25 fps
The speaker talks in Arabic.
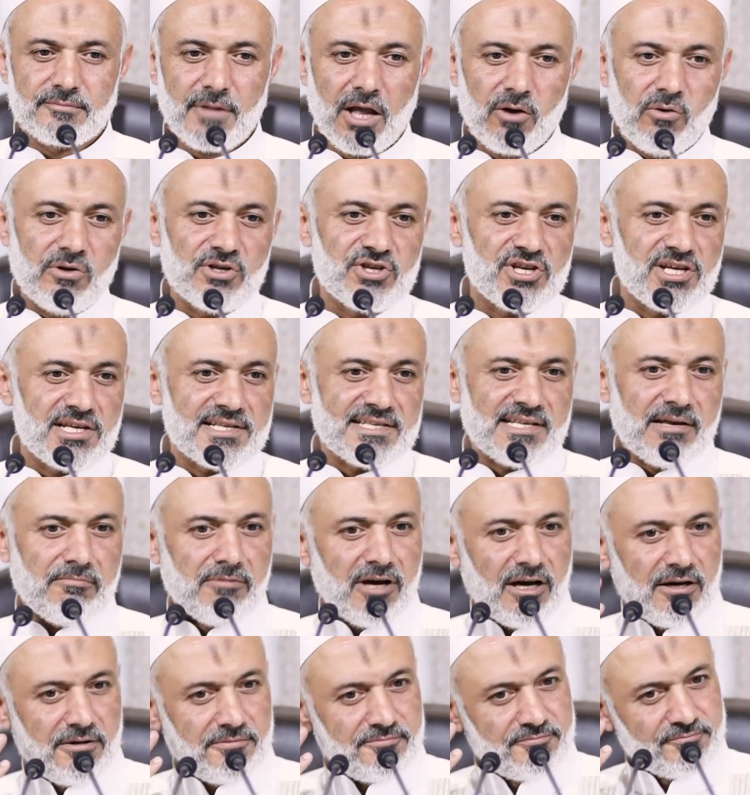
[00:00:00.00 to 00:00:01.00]
اول شيء
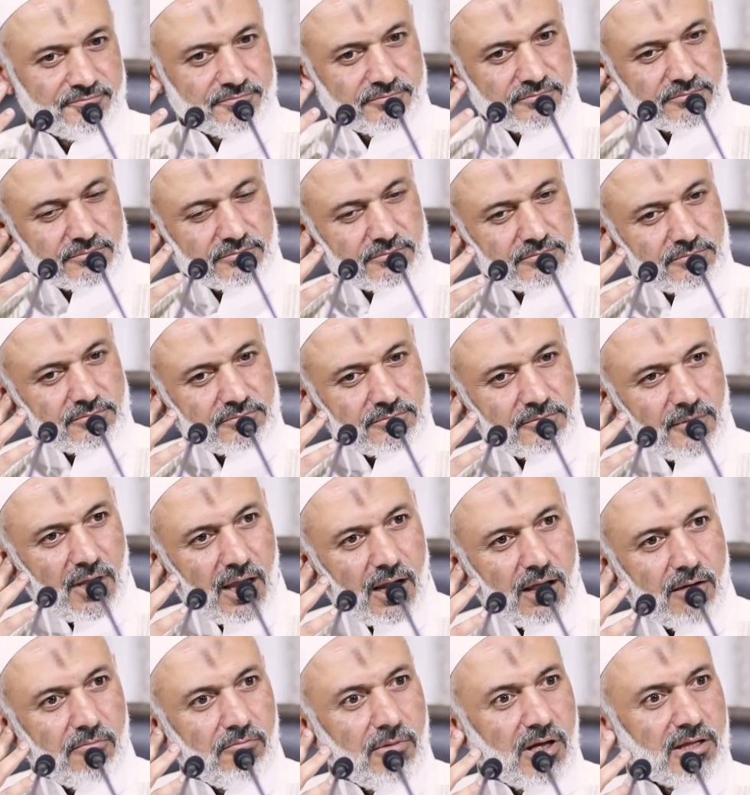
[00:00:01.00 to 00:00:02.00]
سماع
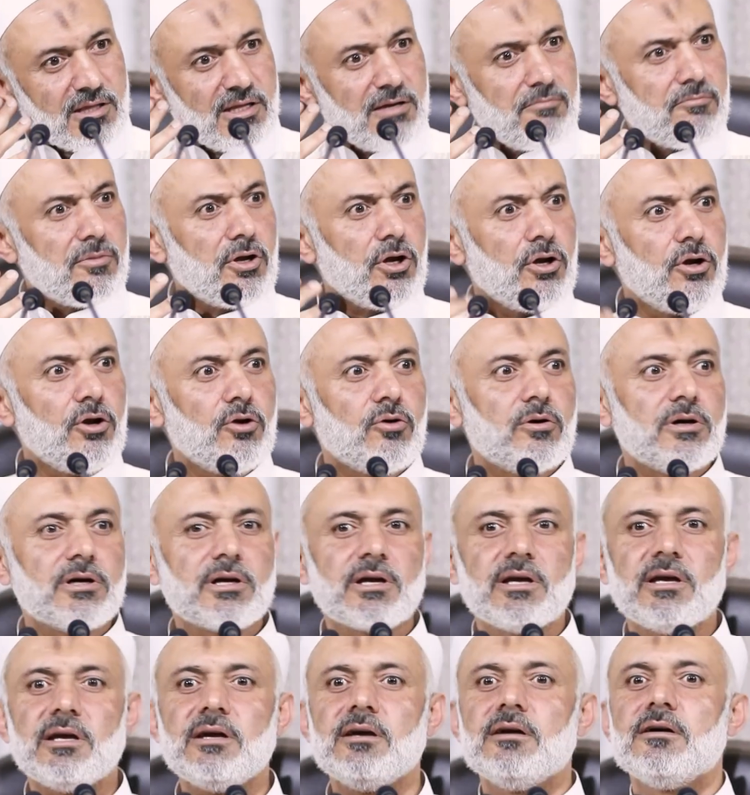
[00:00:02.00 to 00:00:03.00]
بعدين بيقول له
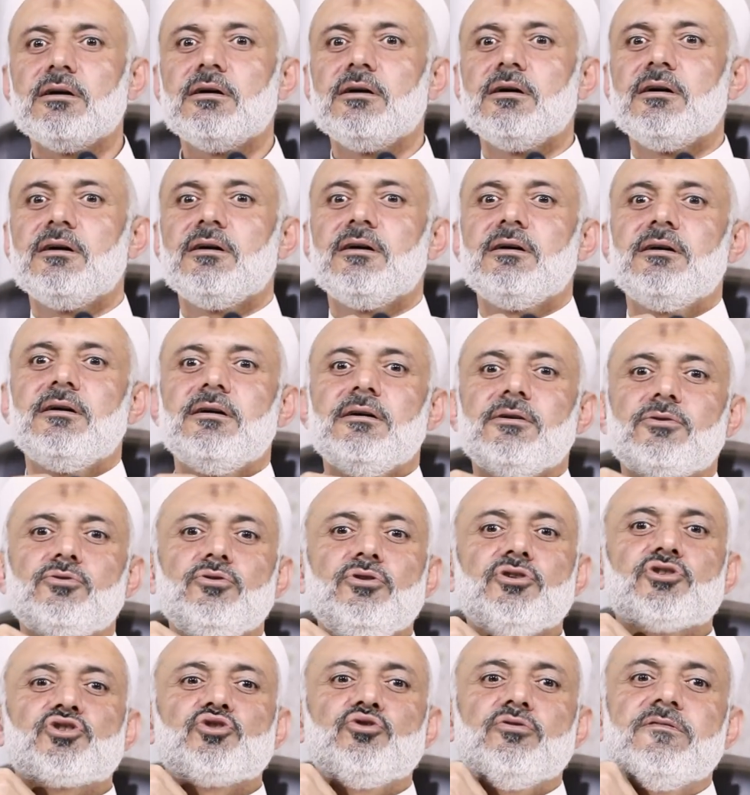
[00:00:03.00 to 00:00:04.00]
اخي
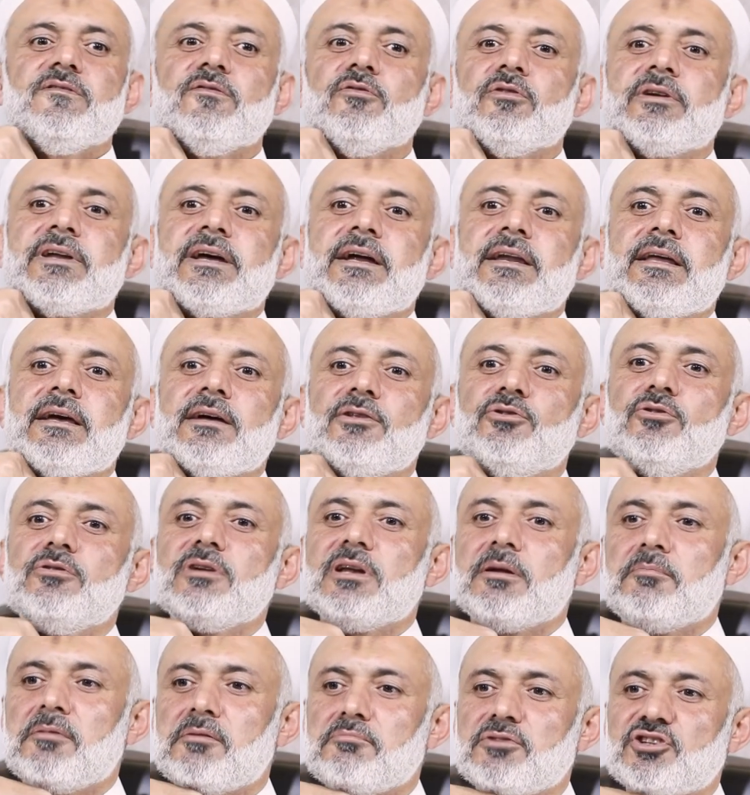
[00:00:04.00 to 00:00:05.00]
روح شوفهم يعني
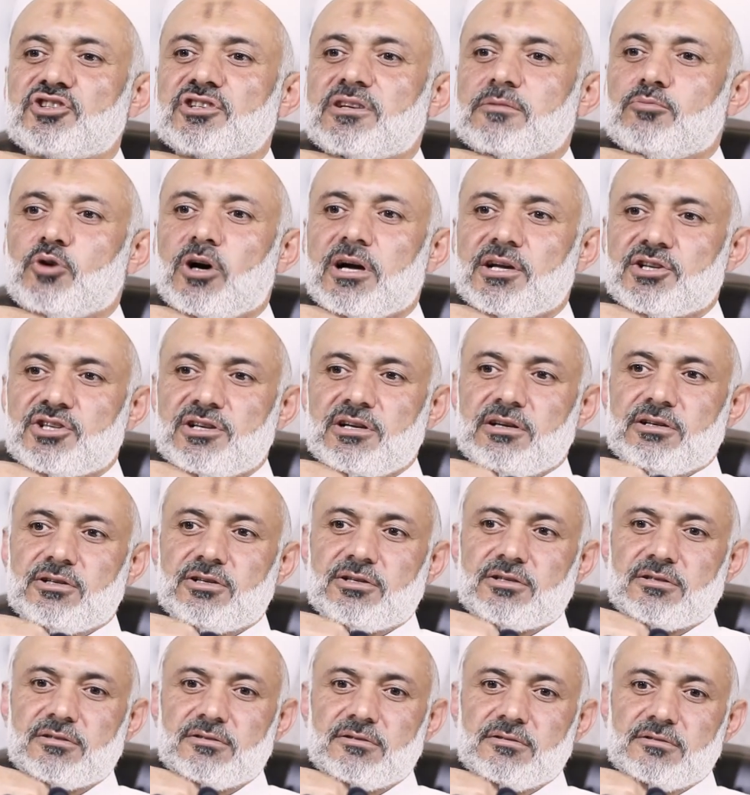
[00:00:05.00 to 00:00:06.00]
هدول لما بيشربوا
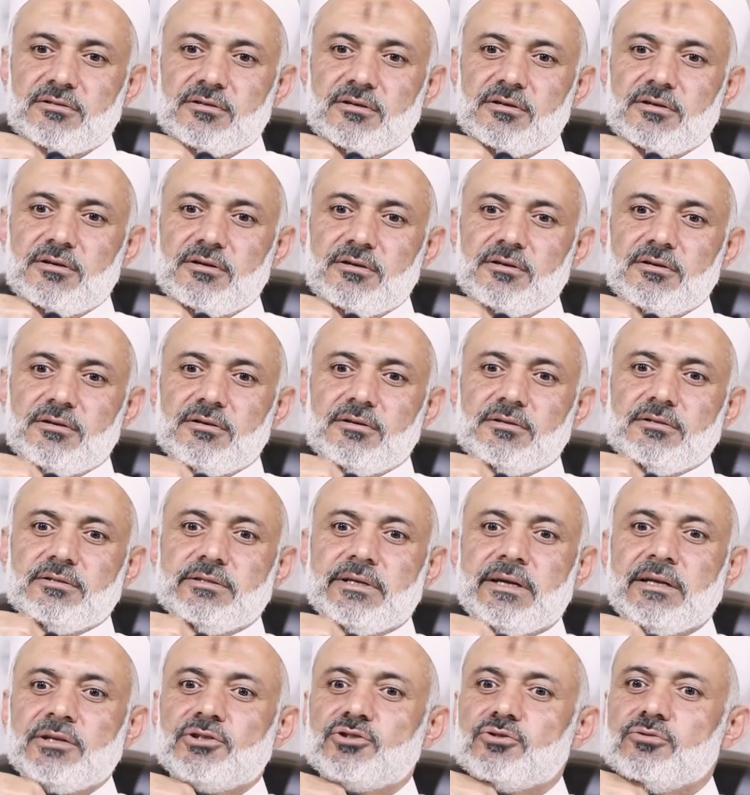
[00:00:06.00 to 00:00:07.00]
حشيش
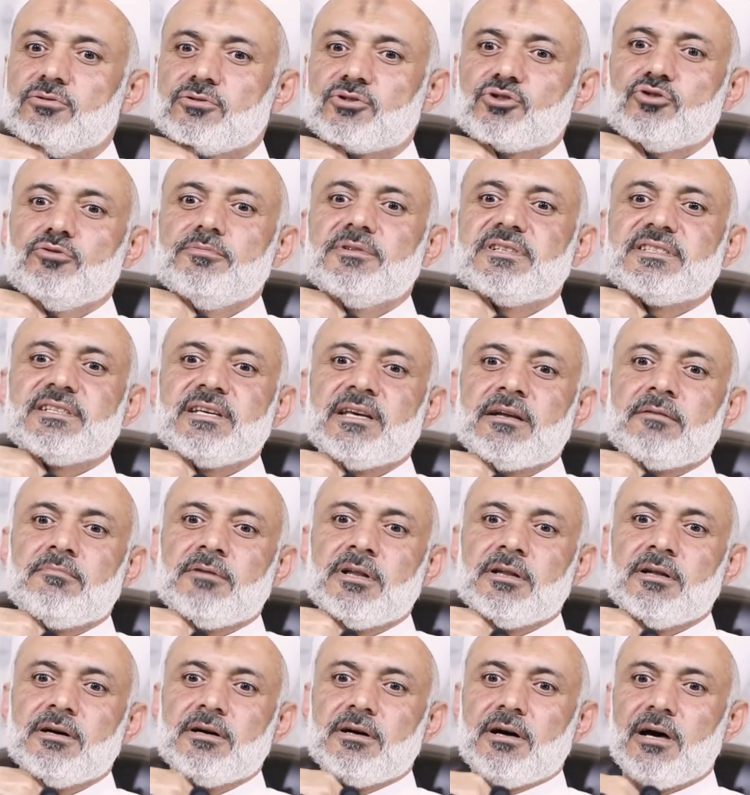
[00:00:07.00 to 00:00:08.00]
يعني شو شو بيصير
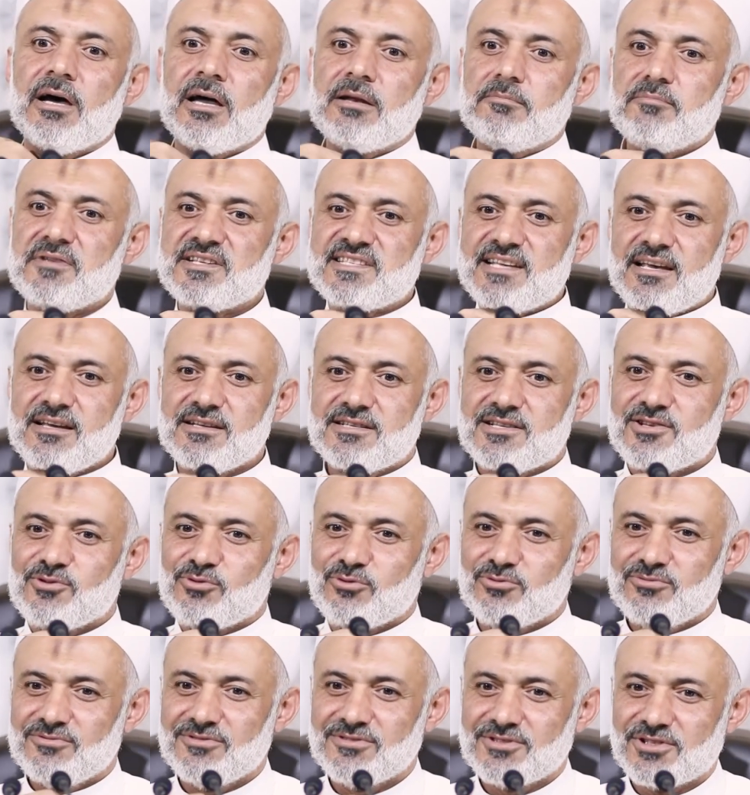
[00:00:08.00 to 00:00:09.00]
بالله قال
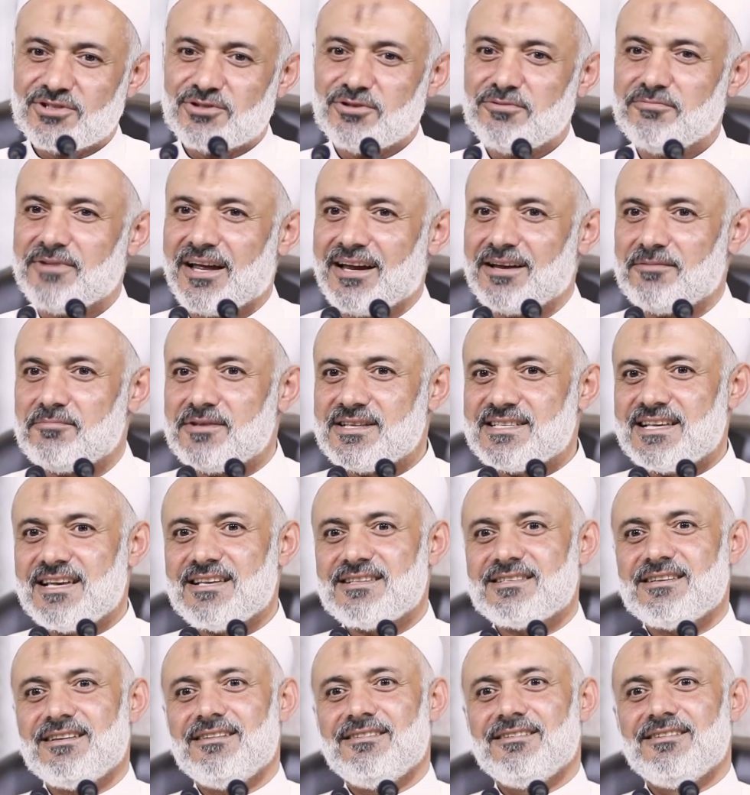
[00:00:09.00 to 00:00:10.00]
بيزهزهم شو يعني
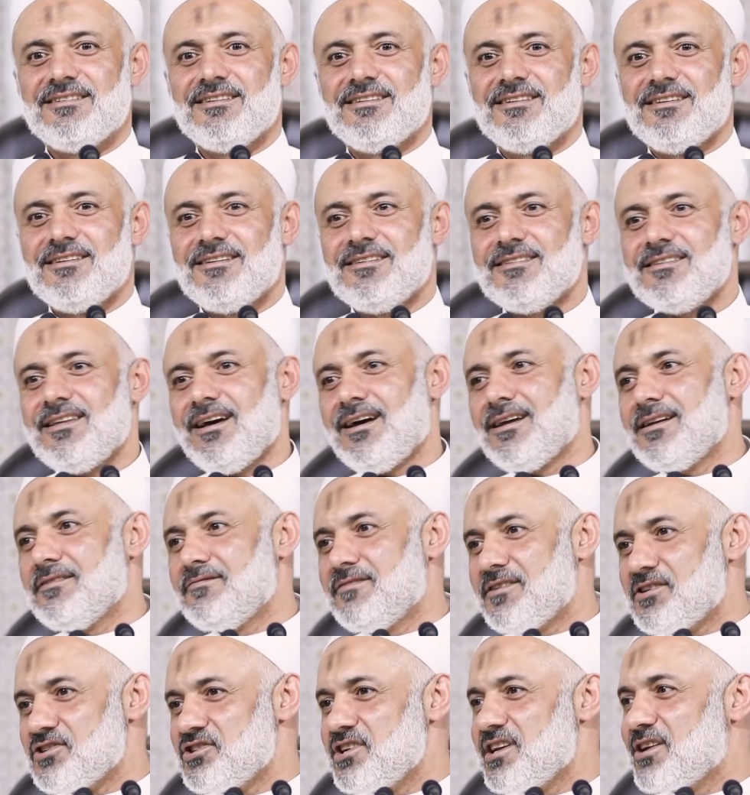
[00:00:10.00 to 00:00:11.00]
بيزهزه تعال
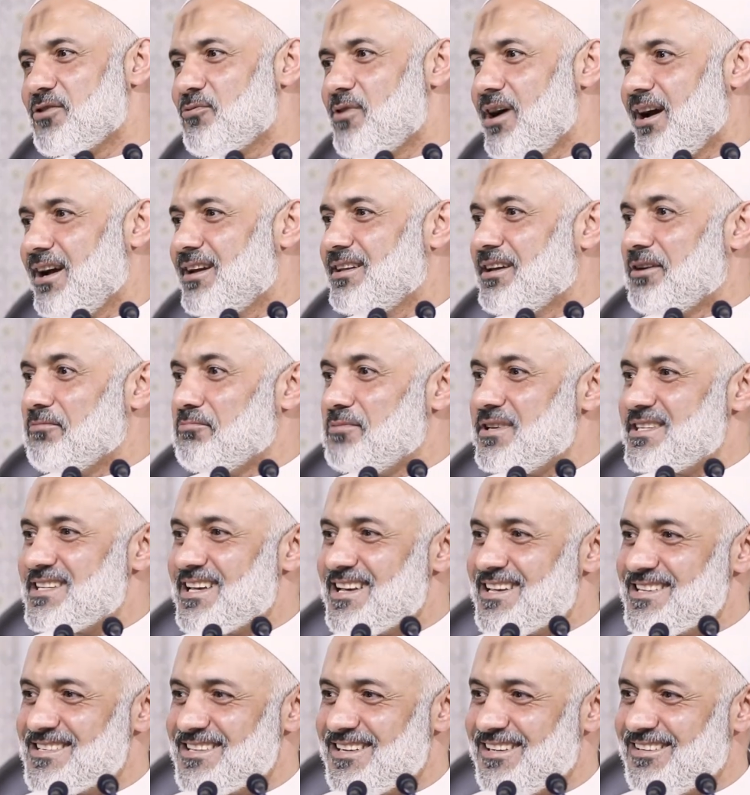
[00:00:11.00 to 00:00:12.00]
فرجيك واحد عم
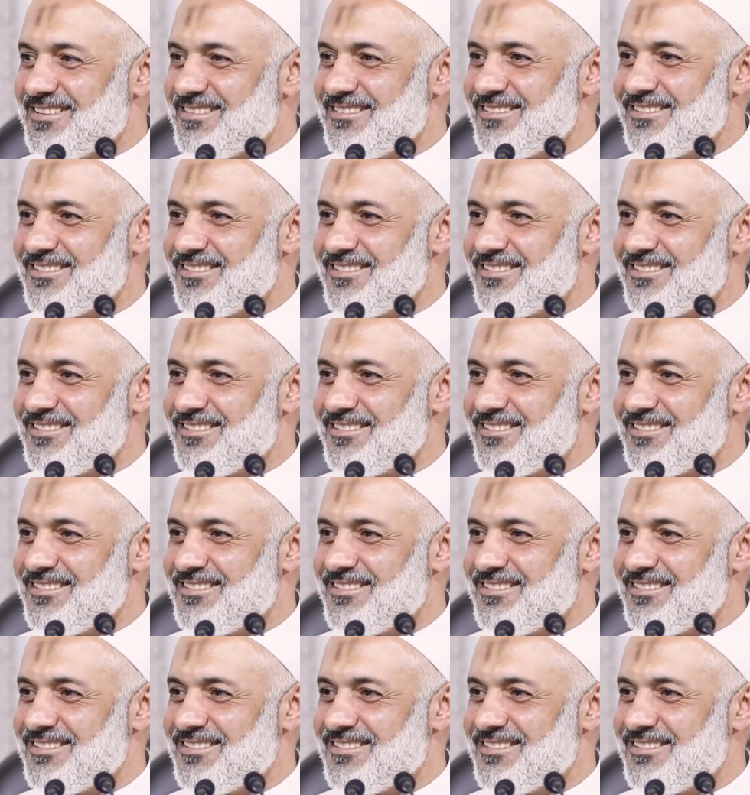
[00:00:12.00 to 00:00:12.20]
بيزهزه